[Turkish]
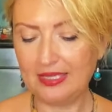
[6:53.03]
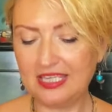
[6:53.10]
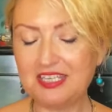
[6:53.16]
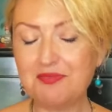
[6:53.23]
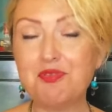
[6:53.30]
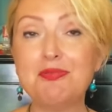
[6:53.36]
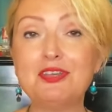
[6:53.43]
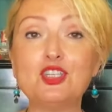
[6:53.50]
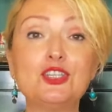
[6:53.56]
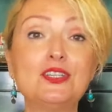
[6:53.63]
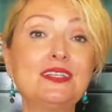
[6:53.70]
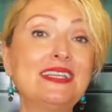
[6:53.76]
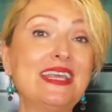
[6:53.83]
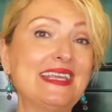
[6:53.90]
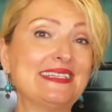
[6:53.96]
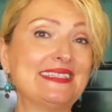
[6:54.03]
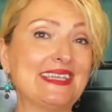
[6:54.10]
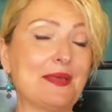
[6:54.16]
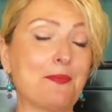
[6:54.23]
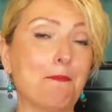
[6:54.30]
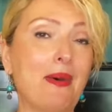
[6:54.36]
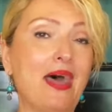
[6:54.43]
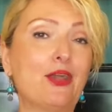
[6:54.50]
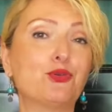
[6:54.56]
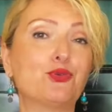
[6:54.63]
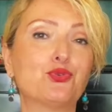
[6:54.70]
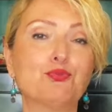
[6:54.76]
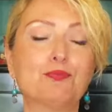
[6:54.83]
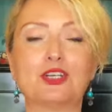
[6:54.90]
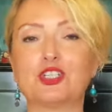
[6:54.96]
25'inde ise
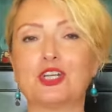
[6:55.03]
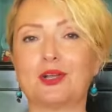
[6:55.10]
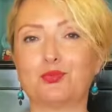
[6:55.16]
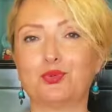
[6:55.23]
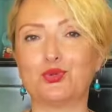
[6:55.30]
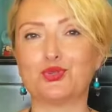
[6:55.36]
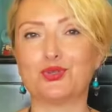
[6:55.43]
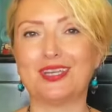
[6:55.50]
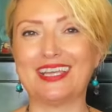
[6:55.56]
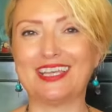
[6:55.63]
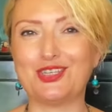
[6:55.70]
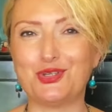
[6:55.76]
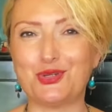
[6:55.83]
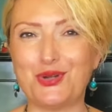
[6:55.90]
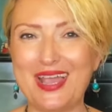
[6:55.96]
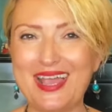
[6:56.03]
Merkür Başak Burcu'na geçiyor.